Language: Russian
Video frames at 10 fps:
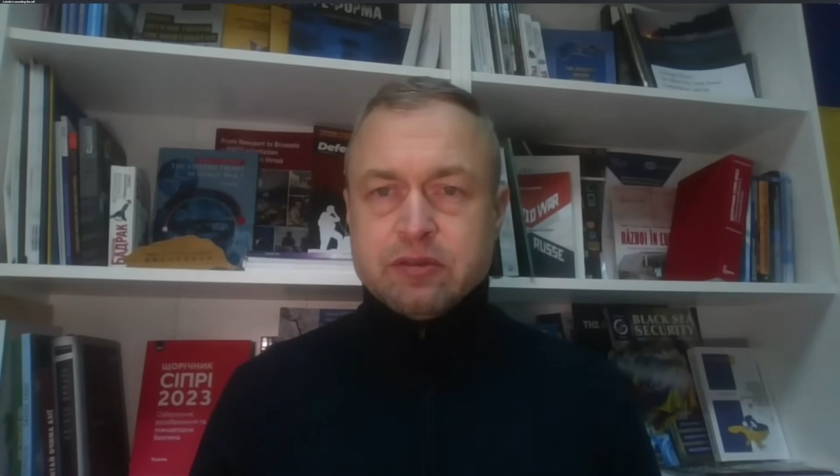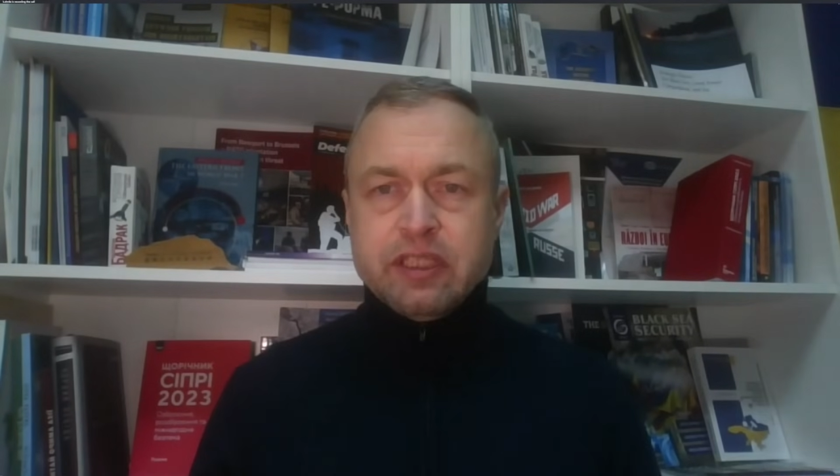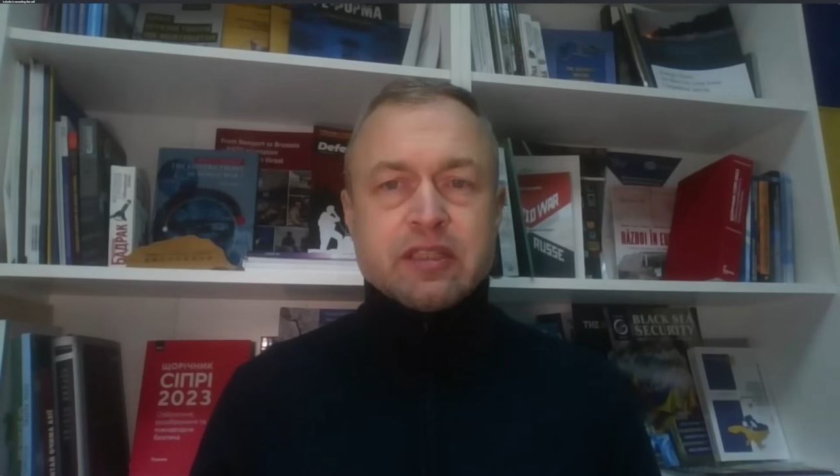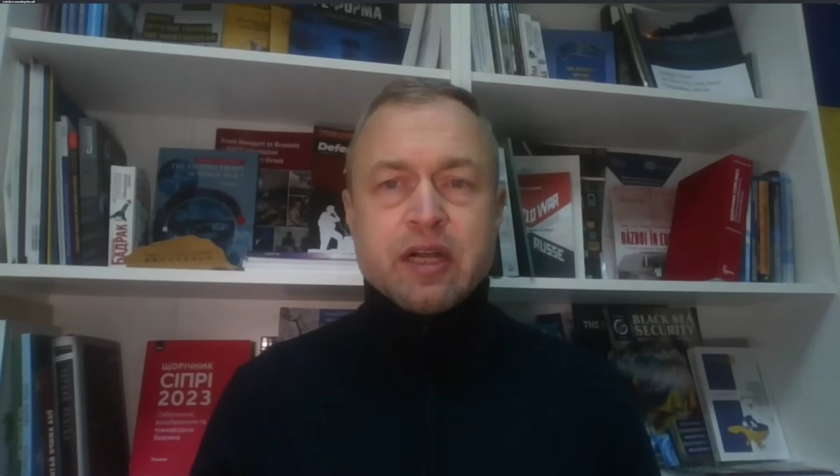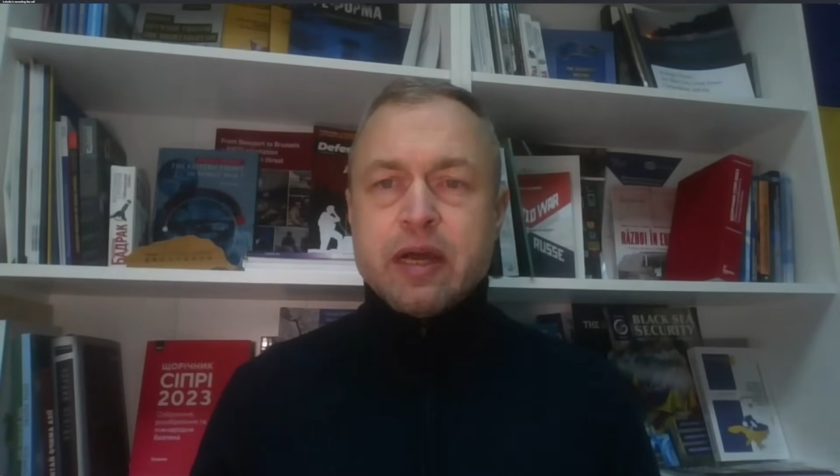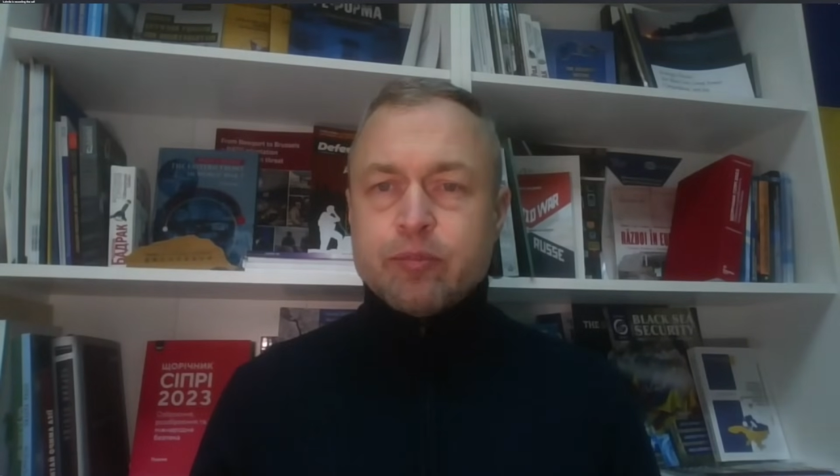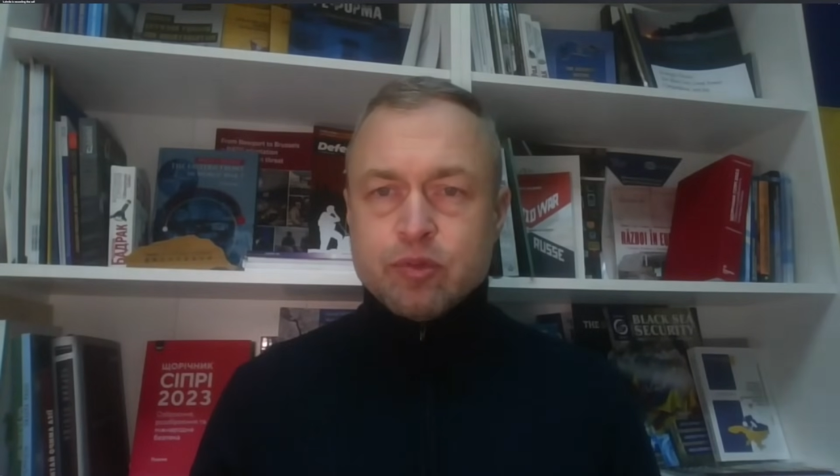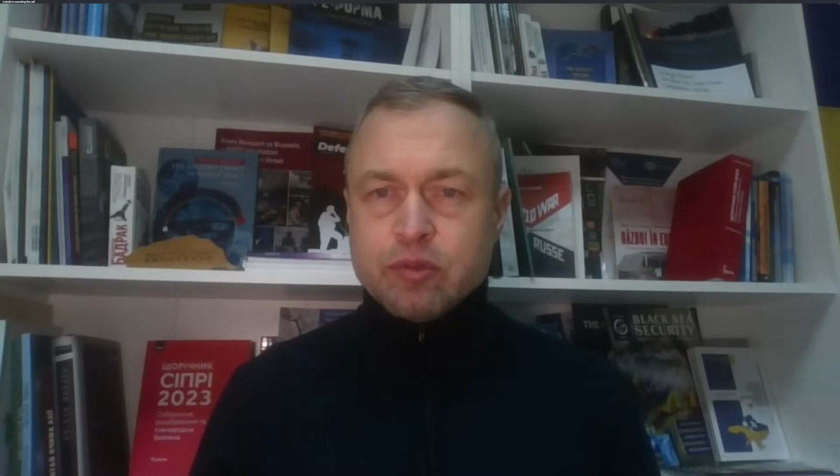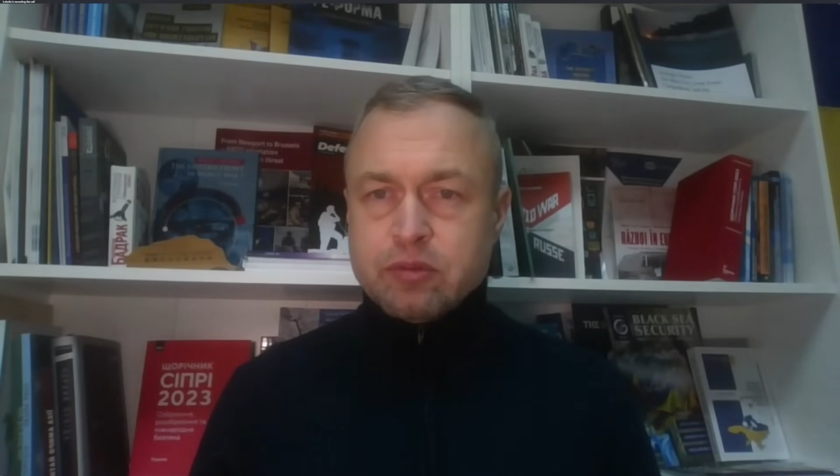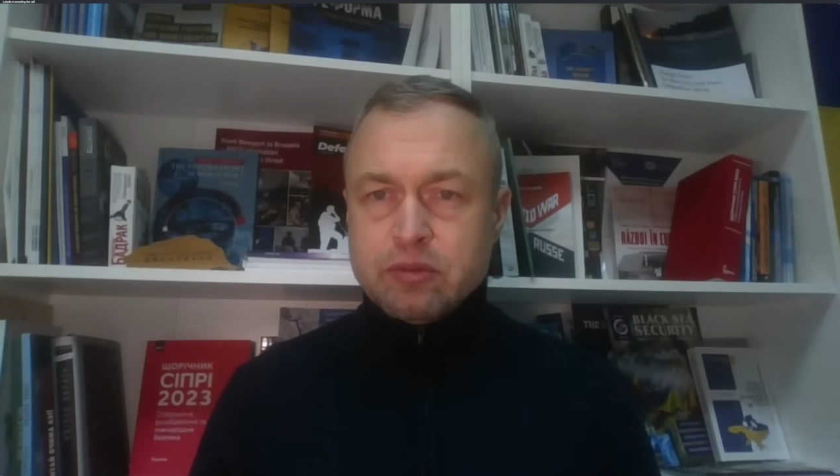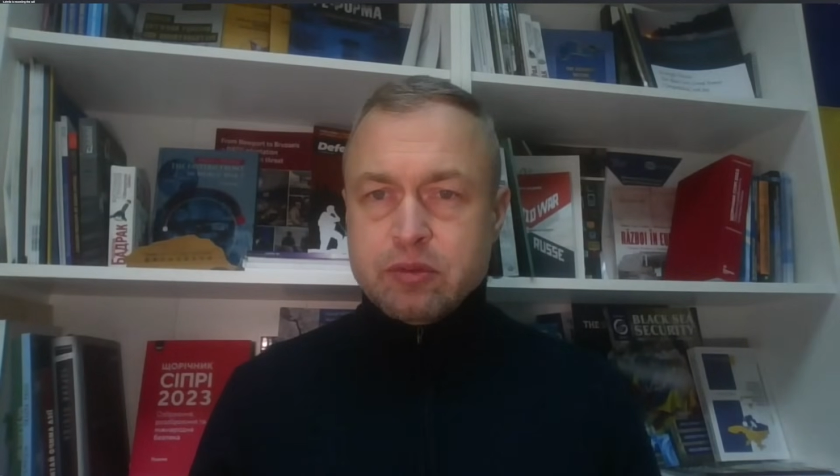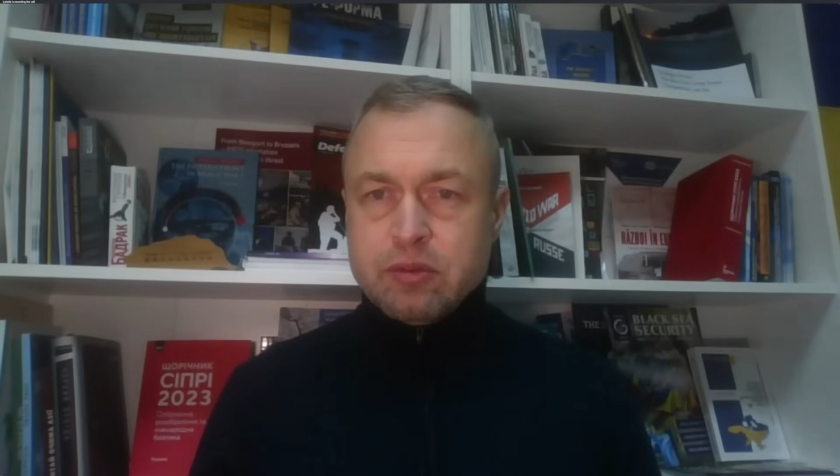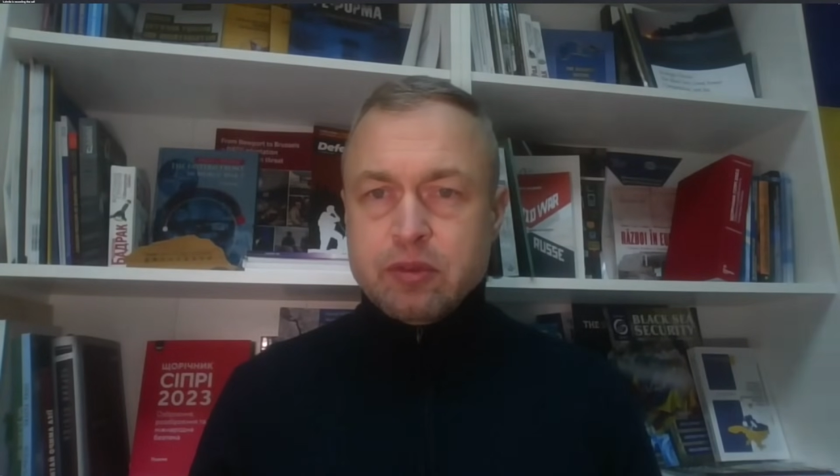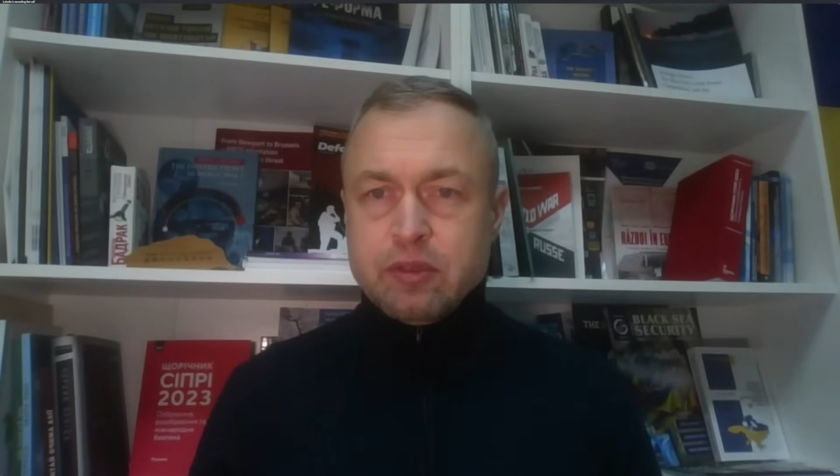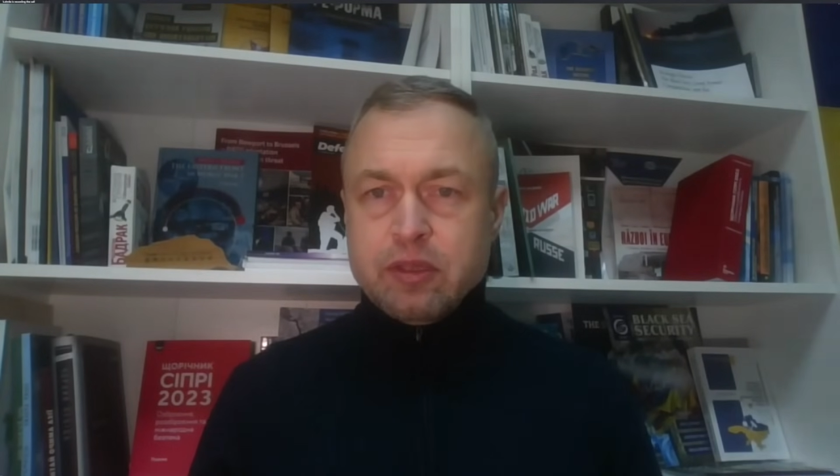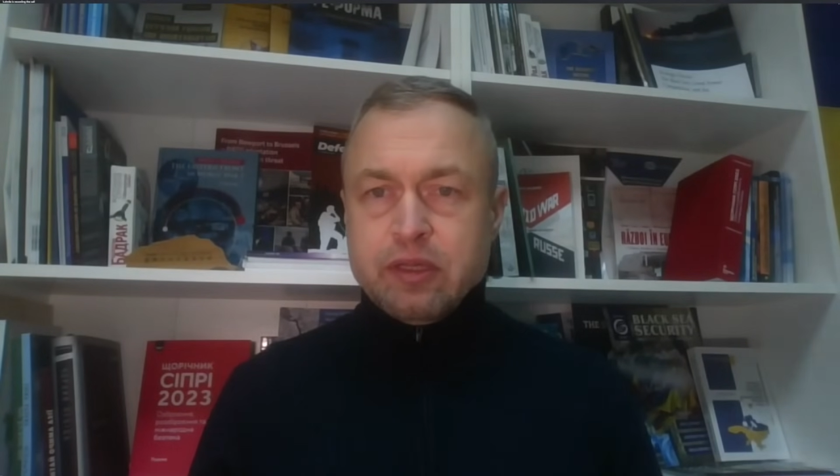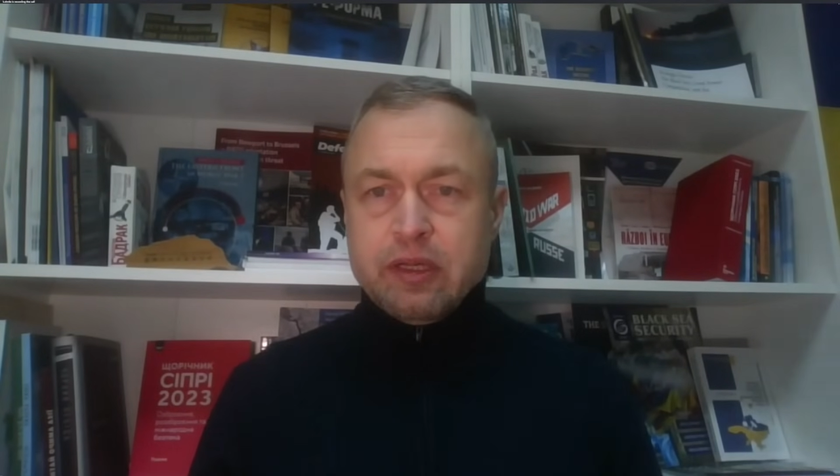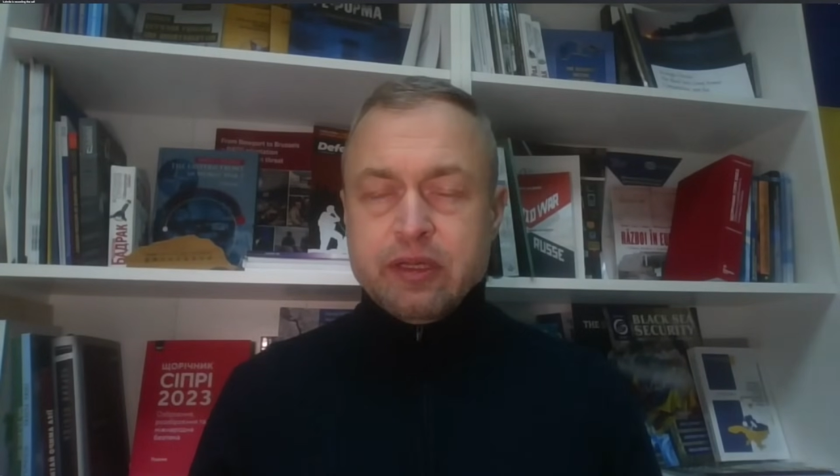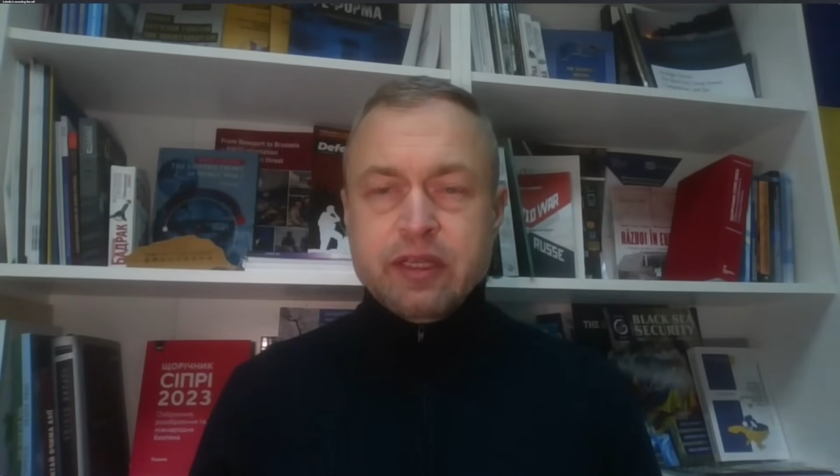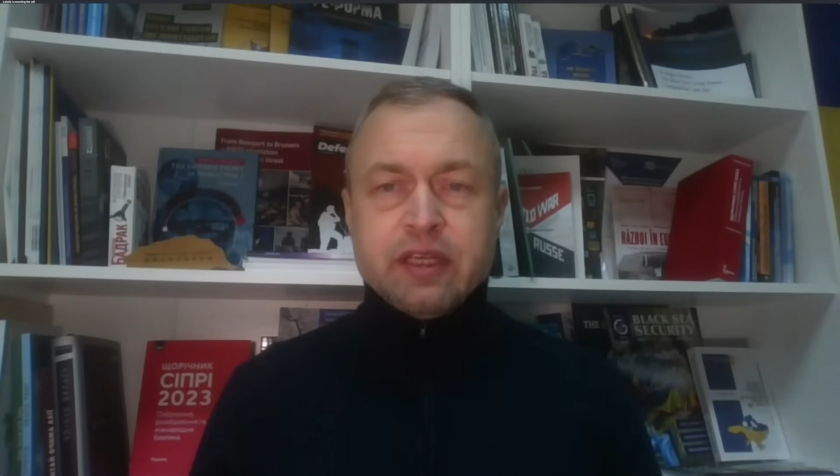Ни Трампу,
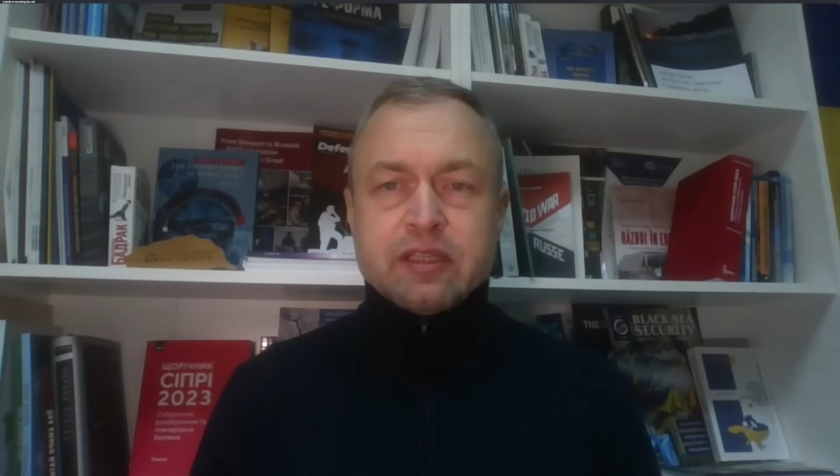ни